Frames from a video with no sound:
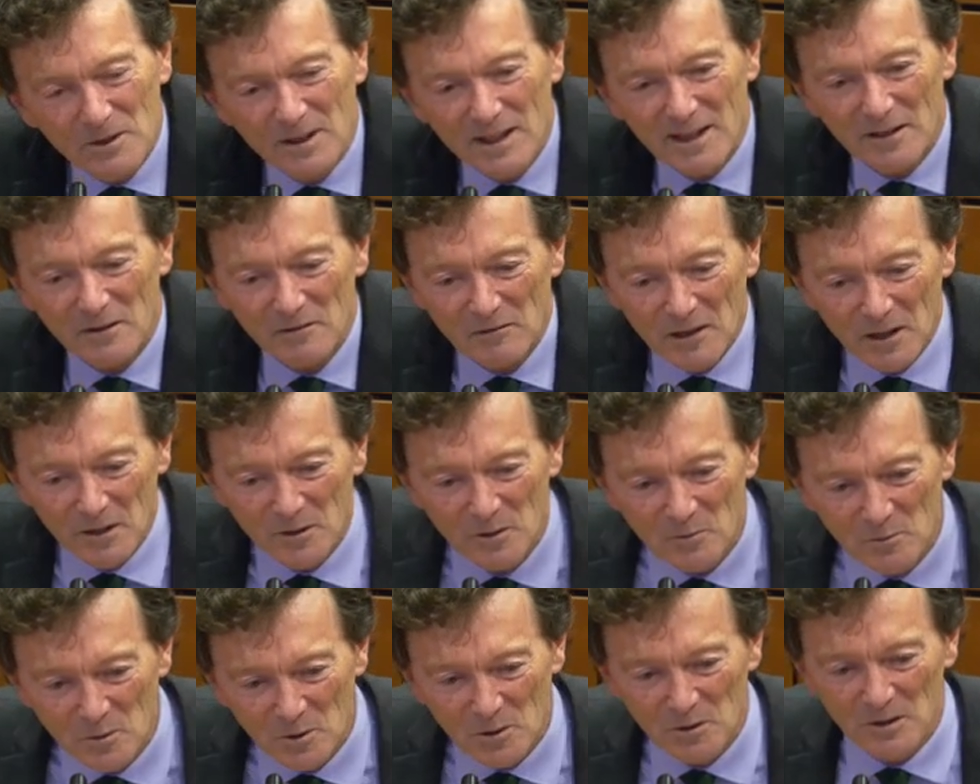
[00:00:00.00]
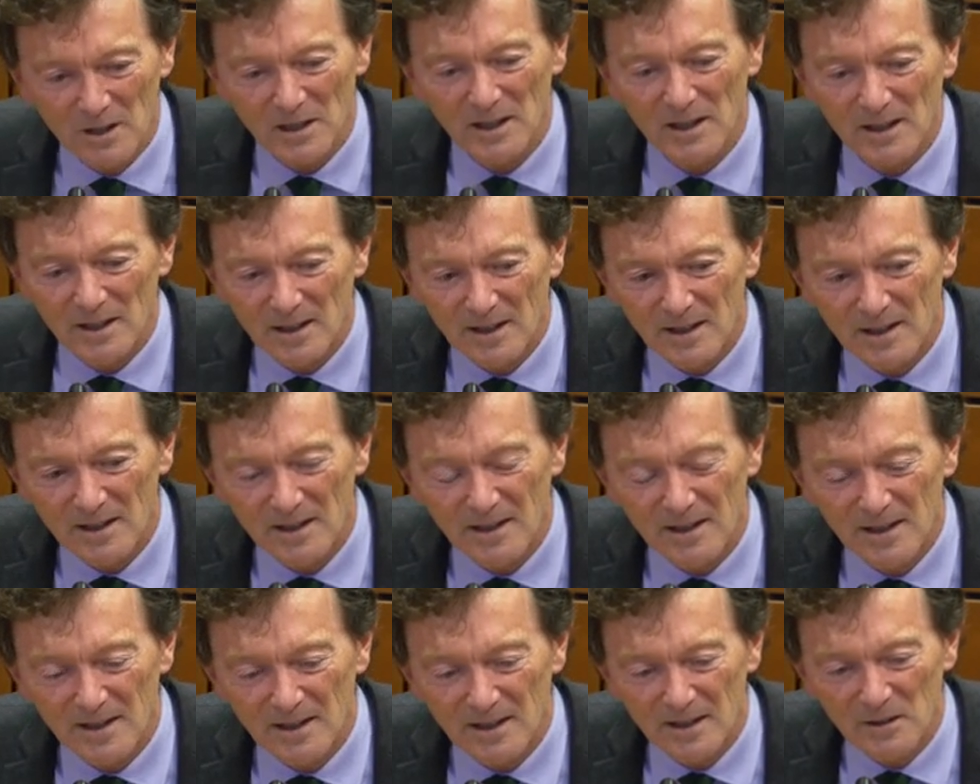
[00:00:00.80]
donc des gouvernements
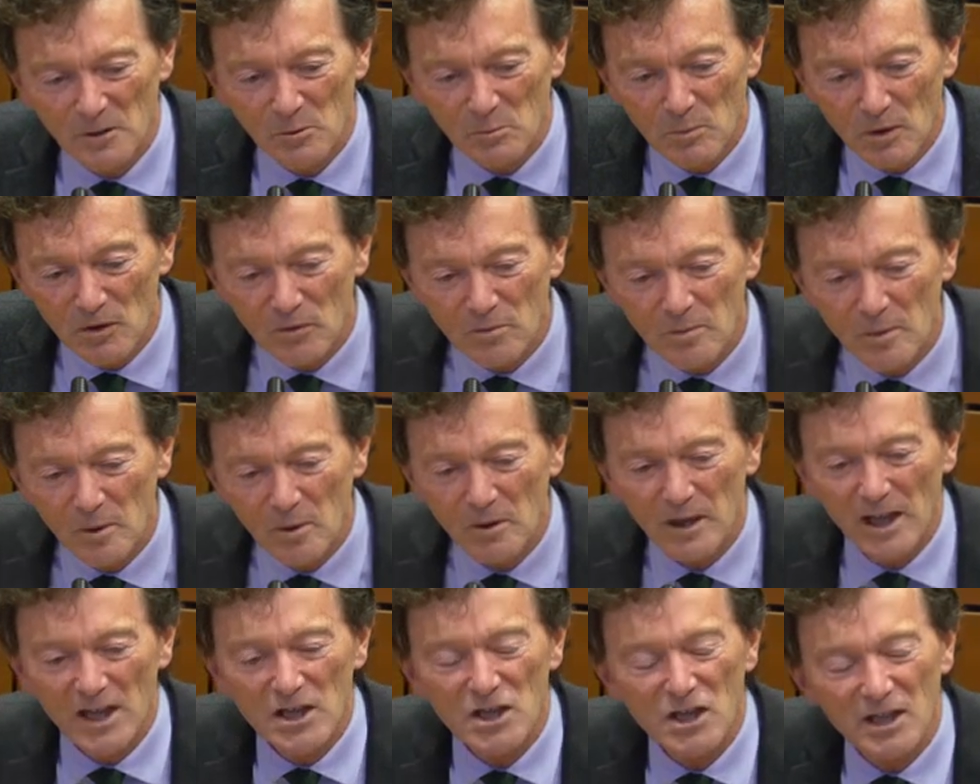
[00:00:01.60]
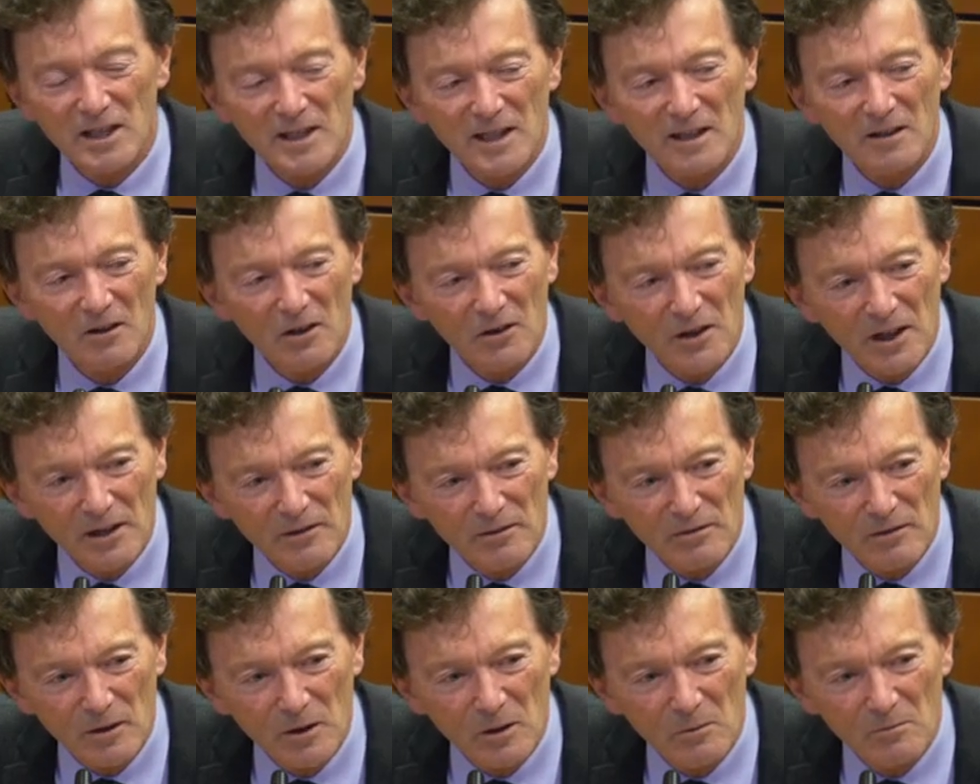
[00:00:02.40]
qui ne peuvent pas engager des
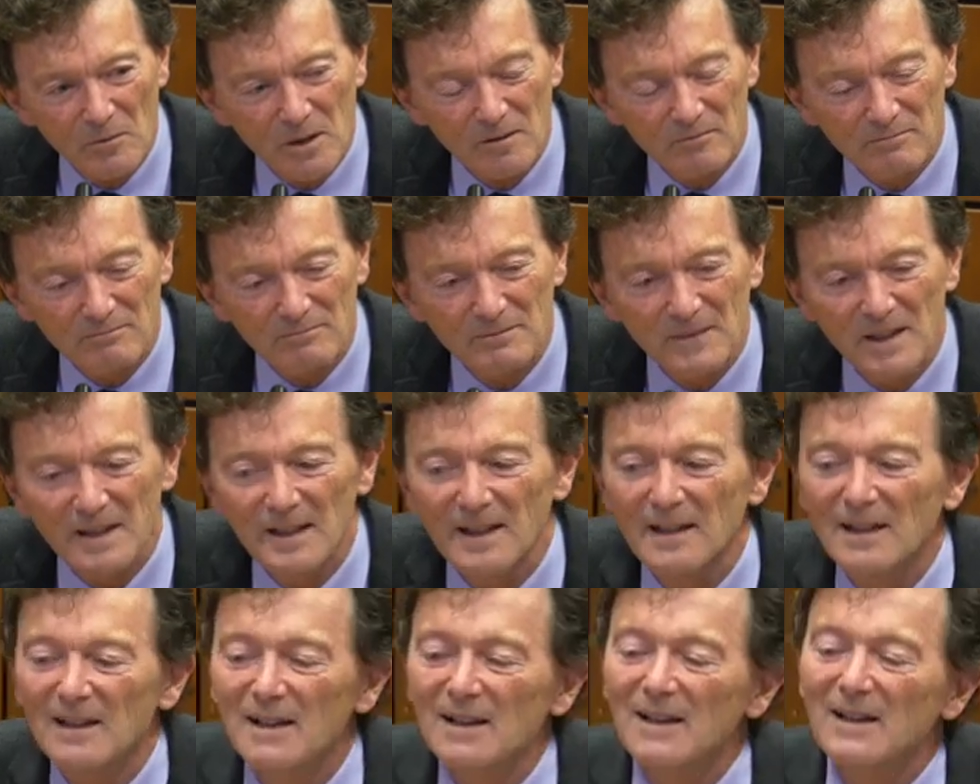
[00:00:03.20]
grandes réformes